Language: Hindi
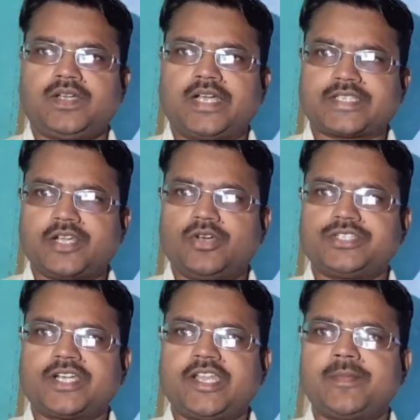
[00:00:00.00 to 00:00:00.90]
हसन लॉ
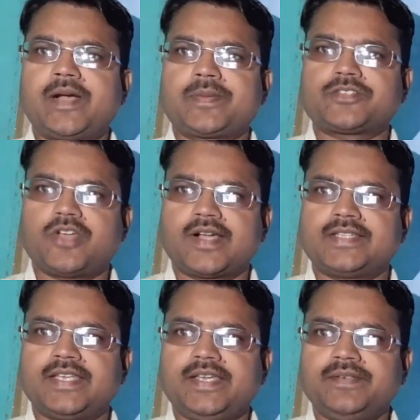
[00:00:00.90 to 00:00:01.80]
स्टडी में आपका
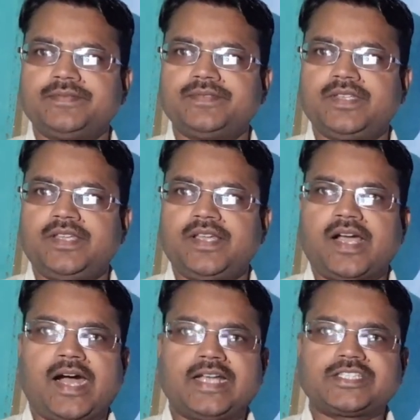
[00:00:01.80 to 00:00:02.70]
स्वागत है
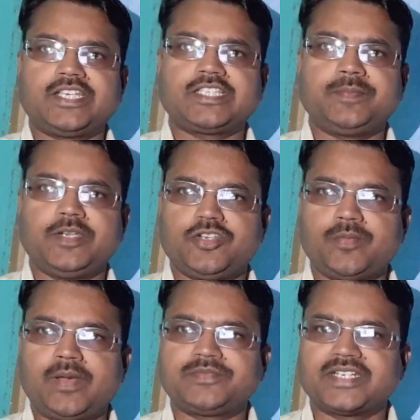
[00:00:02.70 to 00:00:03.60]
आज की इस वीडियो
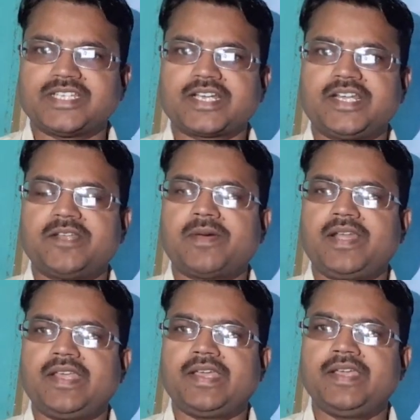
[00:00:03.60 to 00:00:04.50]
में हम चर्चा करने
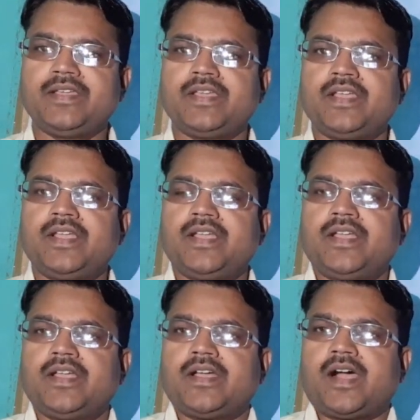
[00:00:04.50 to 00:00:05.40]
वाले हैं
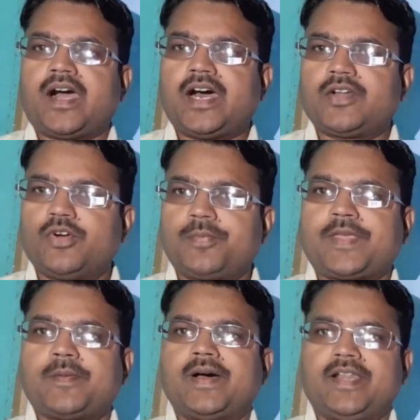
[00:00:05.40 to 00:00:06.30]
आरोप
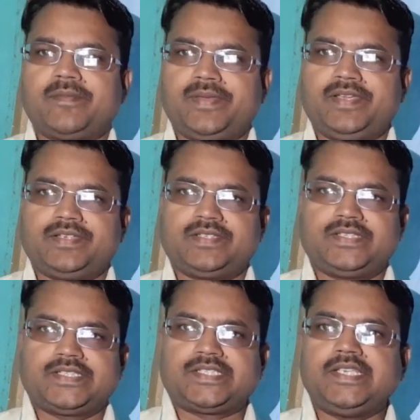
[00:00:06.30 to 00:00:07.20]
के बारे में
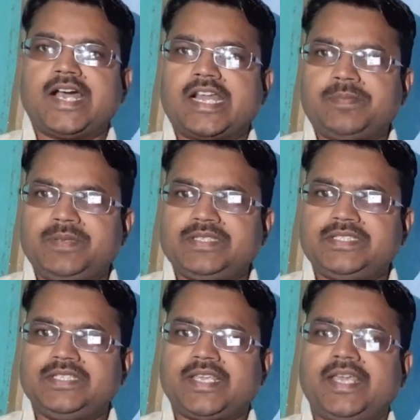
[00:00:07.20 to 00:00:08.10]

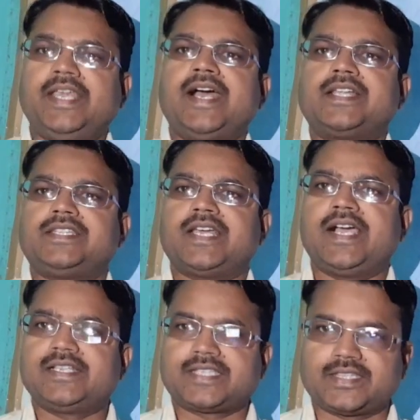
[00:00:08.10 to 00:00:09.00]
सीआरपीसी के
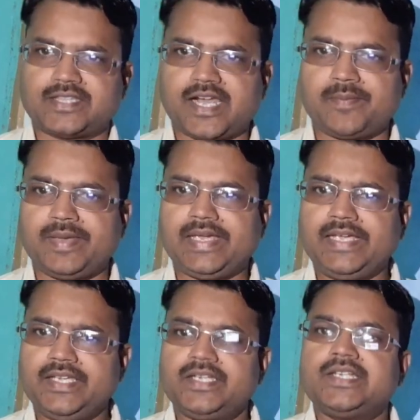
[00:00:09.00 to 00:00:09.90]
अध्याय सत्रह
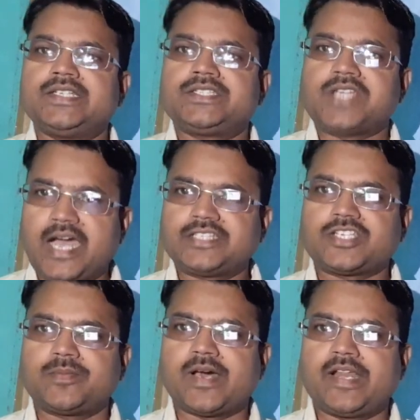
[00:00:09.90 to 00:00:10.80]
में चार्ज
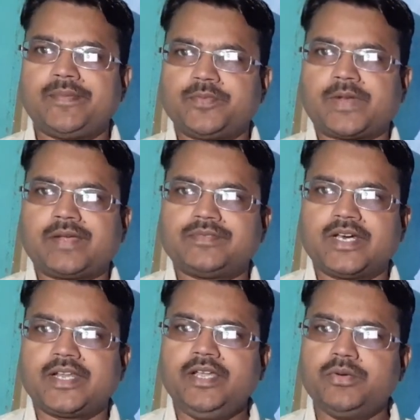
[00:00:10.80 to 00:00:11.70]
के बारे में जो
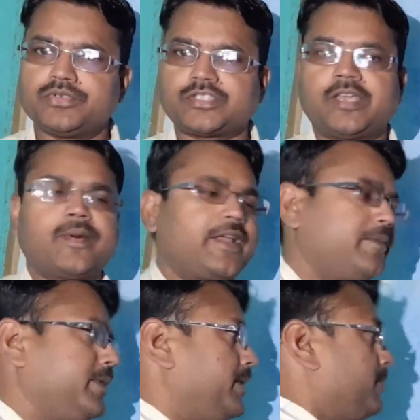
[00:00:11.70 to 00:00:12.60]
प्रावधान है उसके बारे
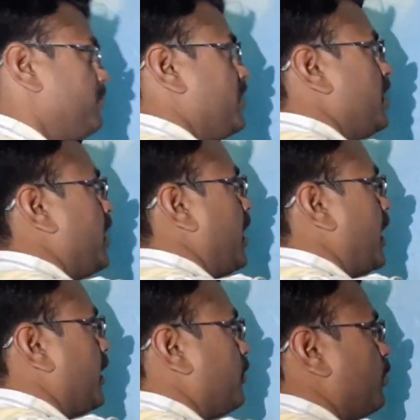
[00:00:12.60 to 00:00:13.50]
में
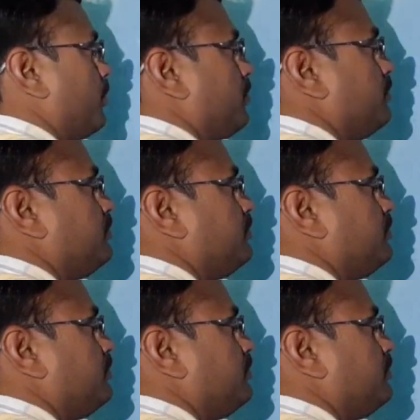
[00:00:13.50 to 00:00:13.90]
आरोप